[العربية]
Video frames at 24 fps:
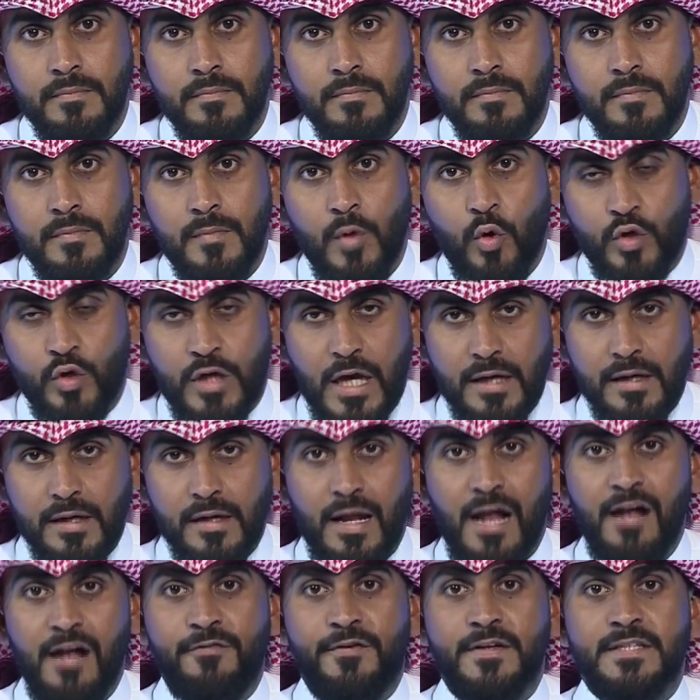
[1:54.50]

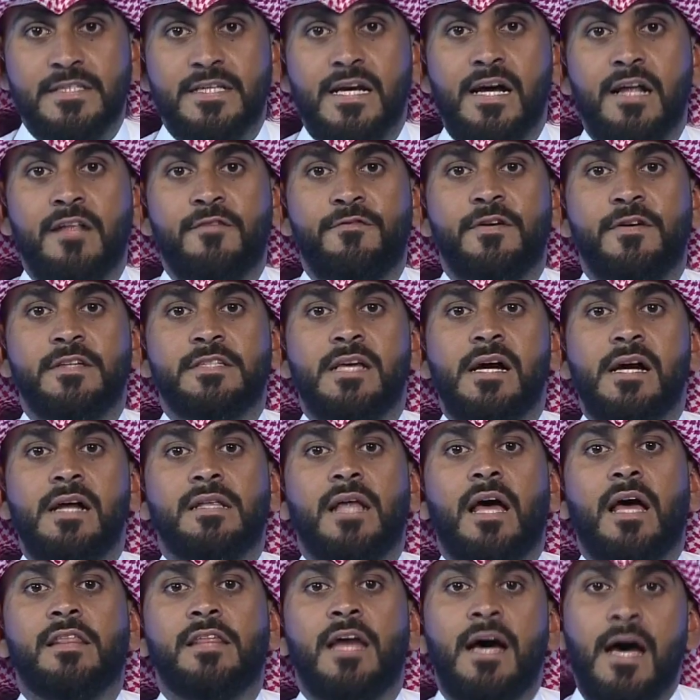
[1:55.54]
أكرر الفساد فساد
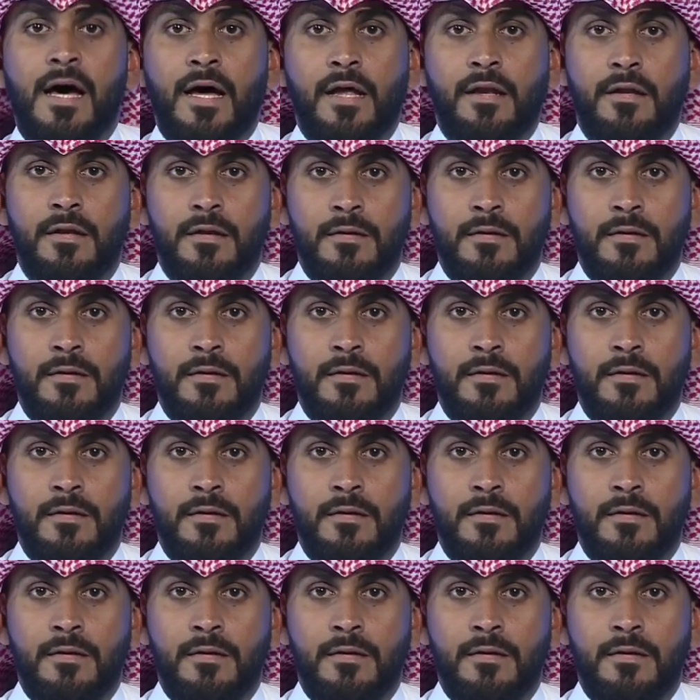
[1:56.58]
أذهان